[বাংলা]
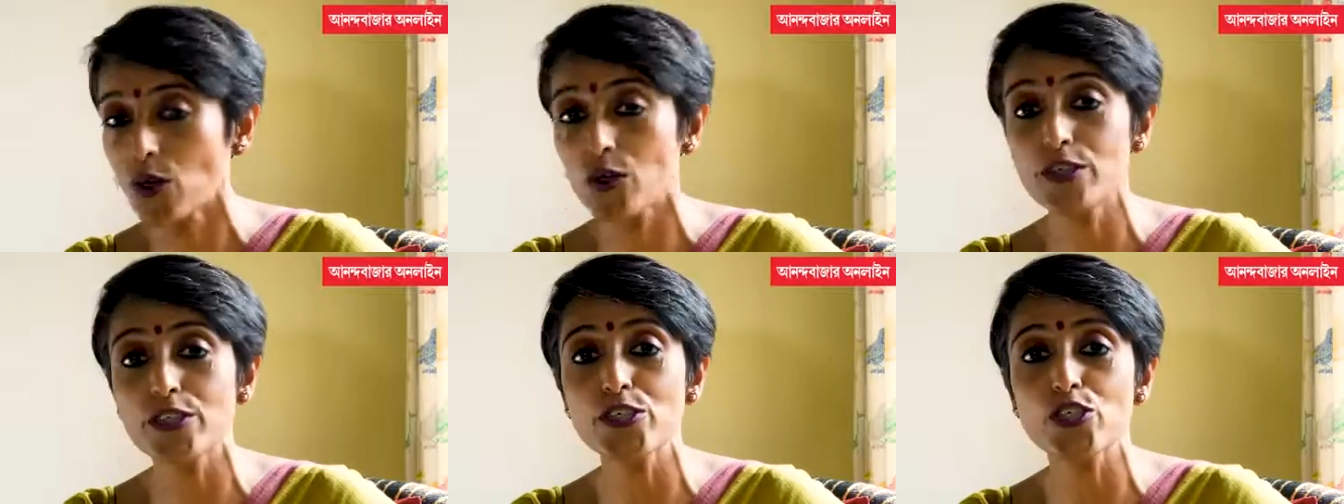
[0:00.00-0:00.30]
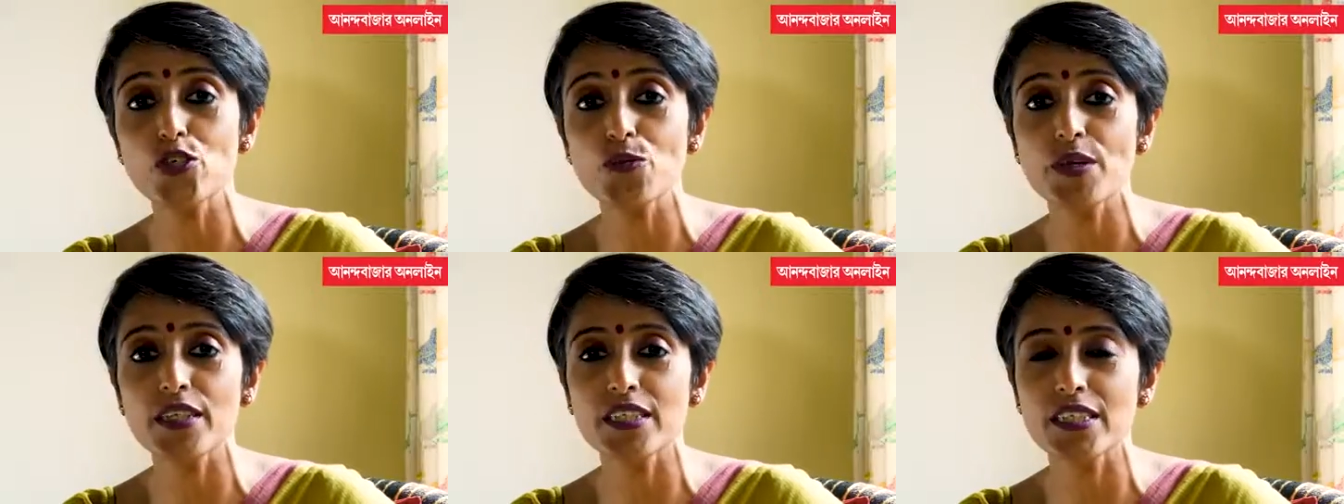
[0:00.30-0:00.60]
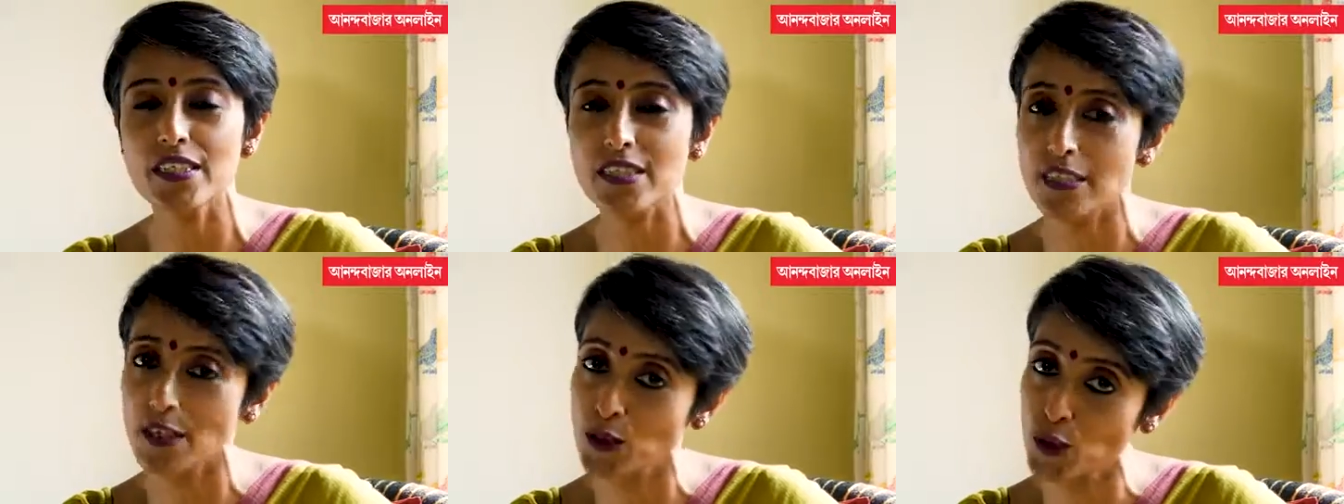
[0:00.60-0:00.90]
অনেক সময়
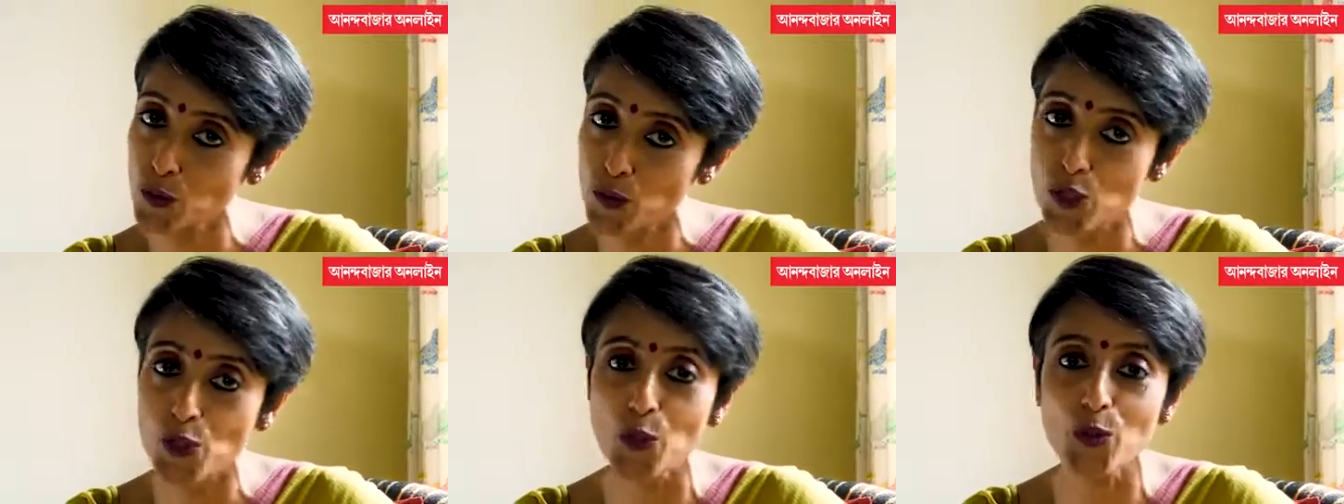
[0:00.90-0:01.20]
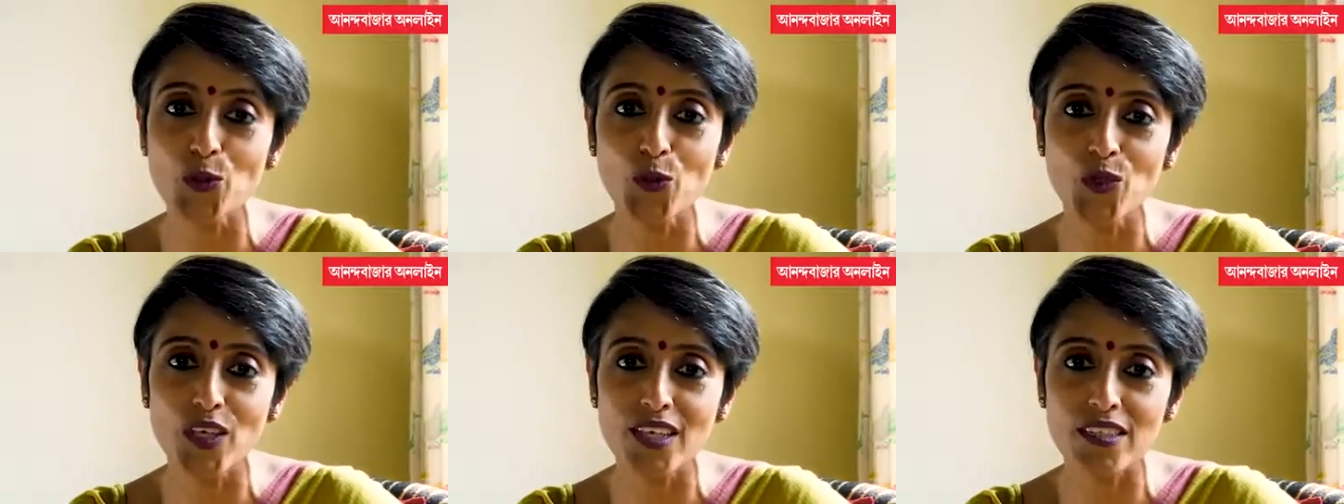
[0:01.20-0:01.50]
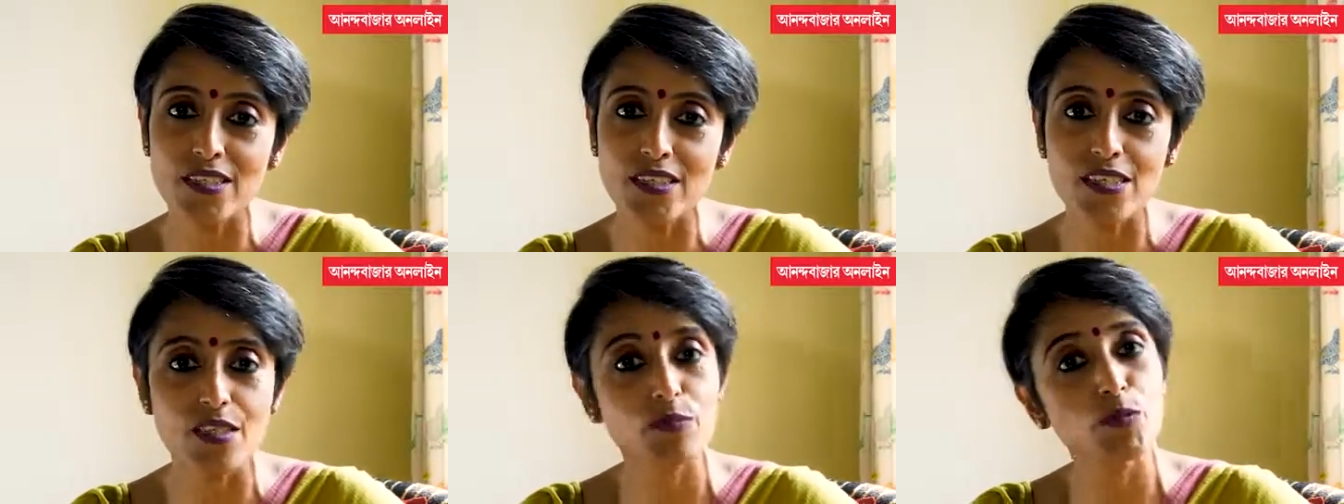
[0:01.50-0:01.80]
নিজেকে খুব ছোট
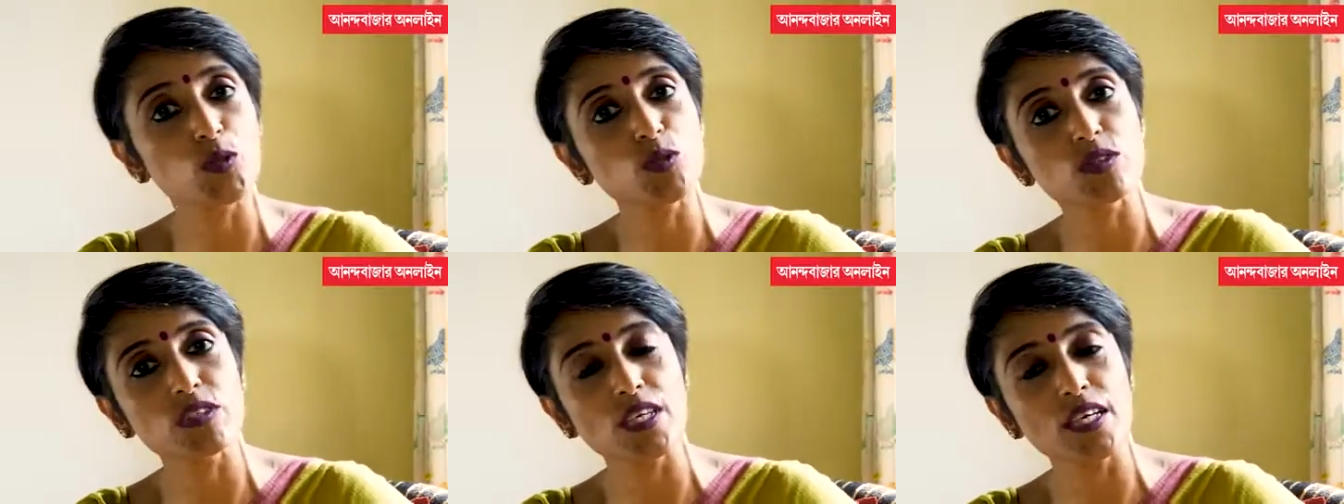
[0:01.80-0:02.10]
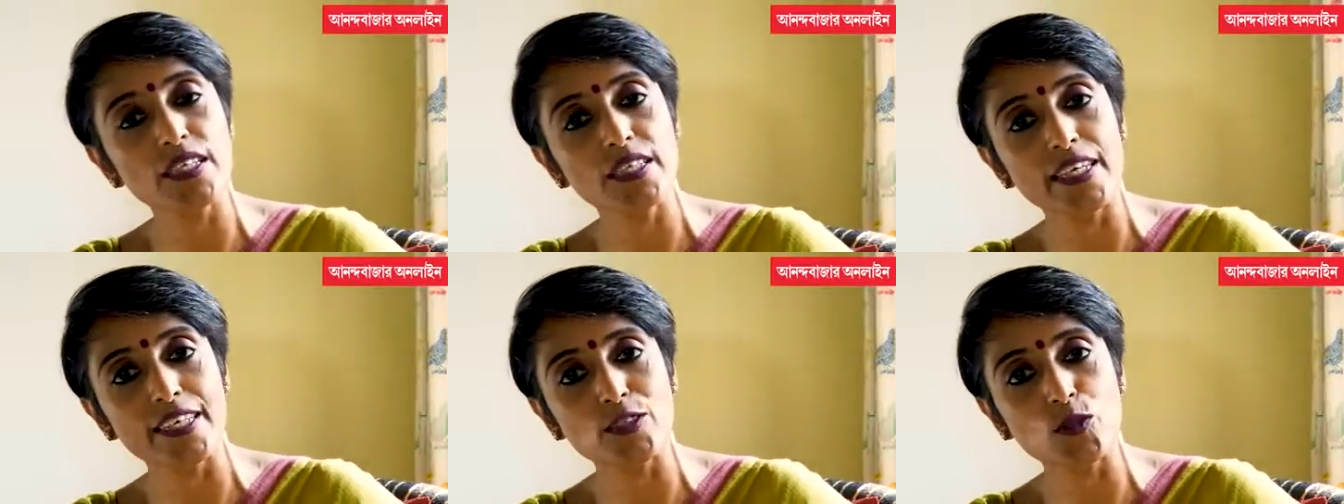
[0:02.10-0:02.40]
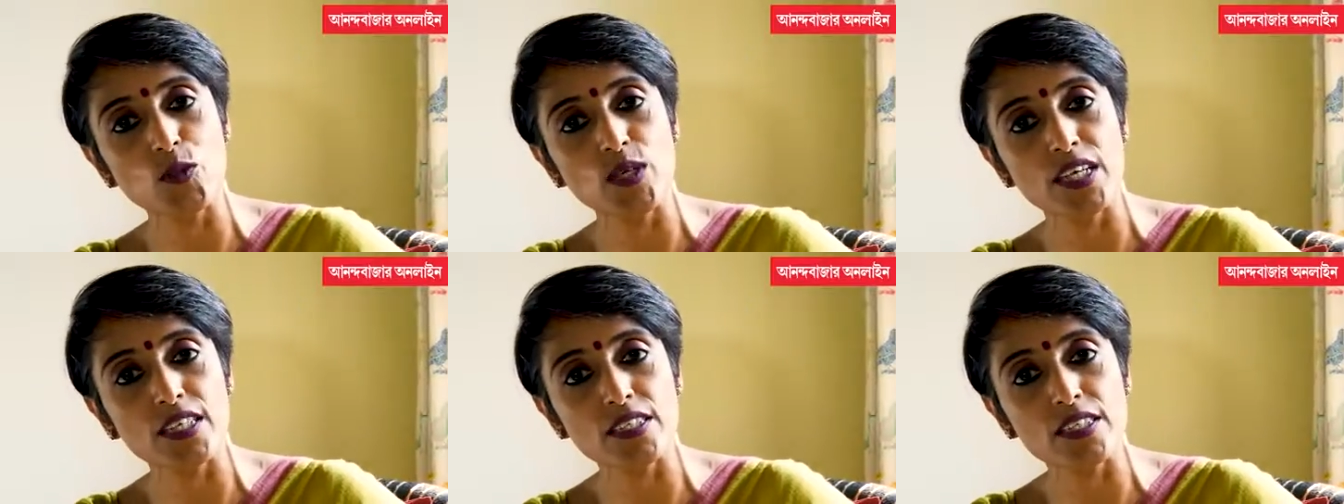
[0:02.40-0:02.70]
লাগছে
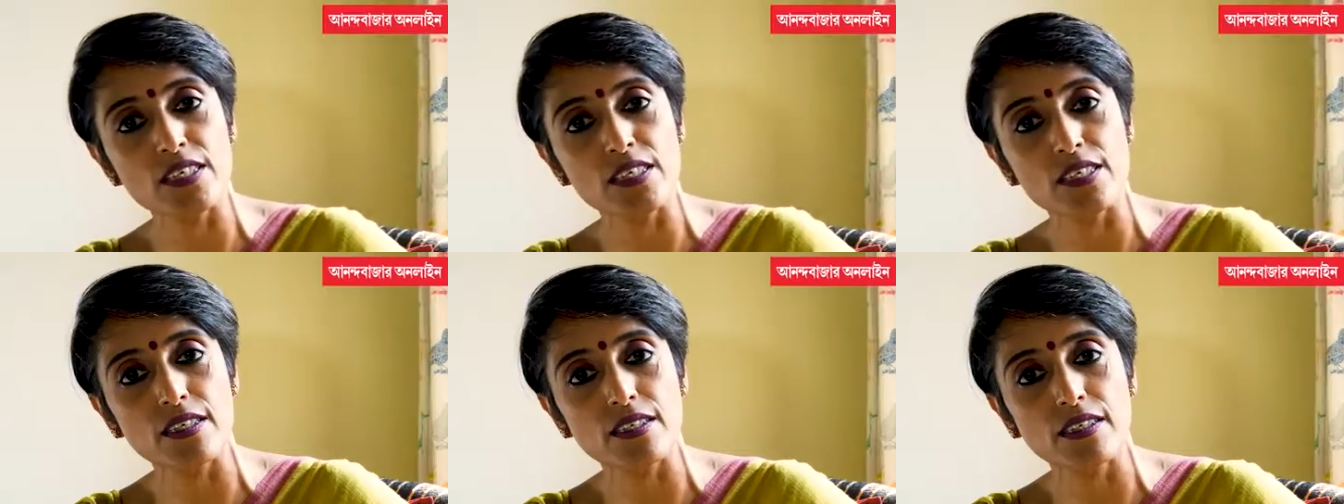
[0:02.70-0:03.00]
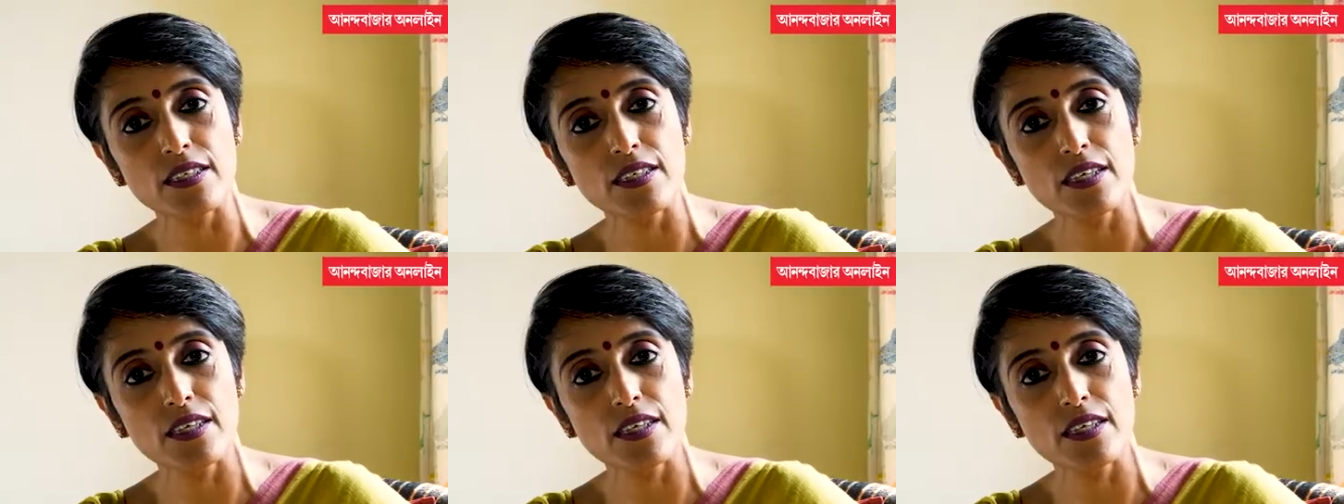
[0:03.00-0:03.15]
প্রত্যাখ্যাত লাগছে